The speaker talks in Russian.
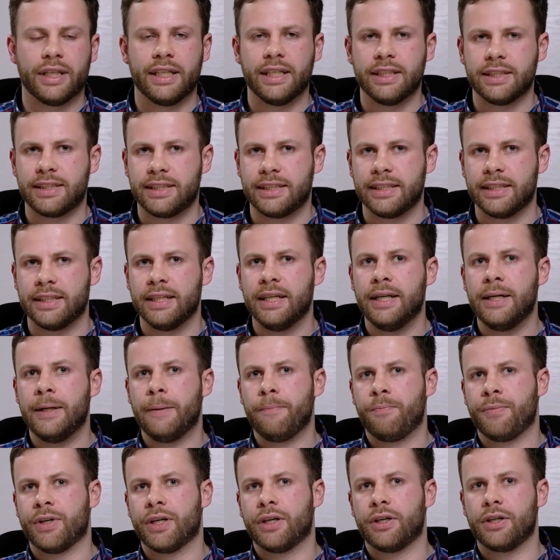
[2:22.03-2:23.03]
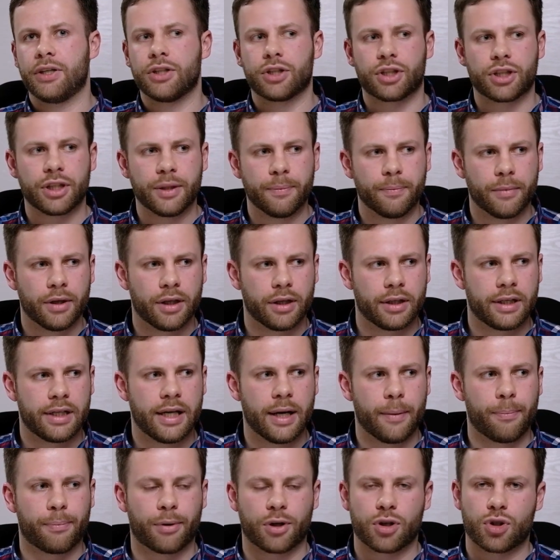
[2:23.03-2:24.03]
Есть и режим
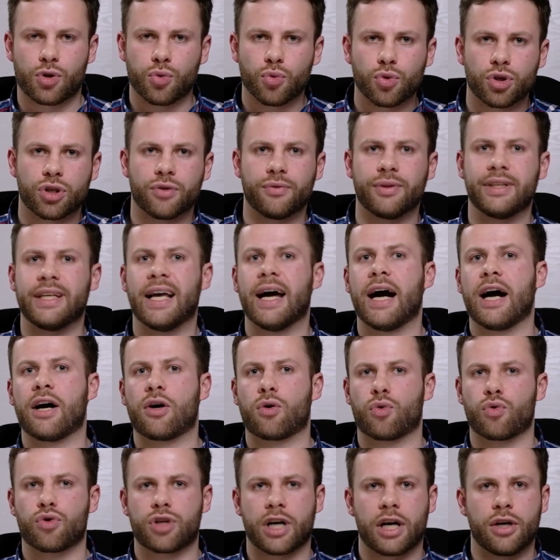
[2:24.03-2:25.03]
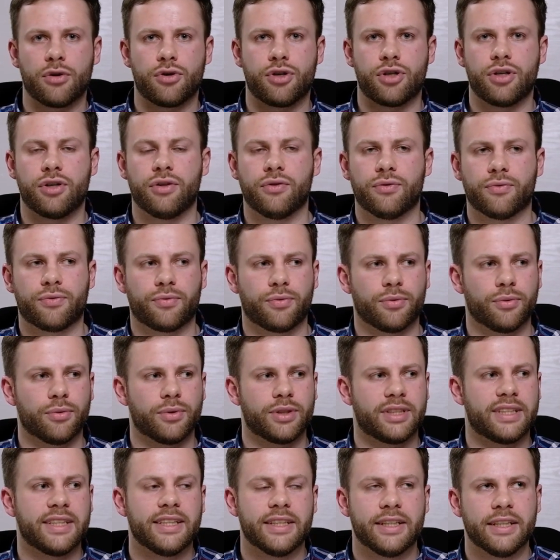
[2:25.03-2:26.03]
для прослушивания окружающей
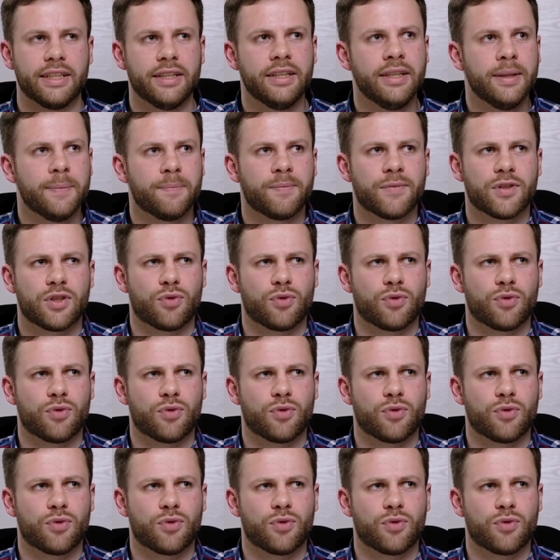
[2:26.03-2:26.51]
среды,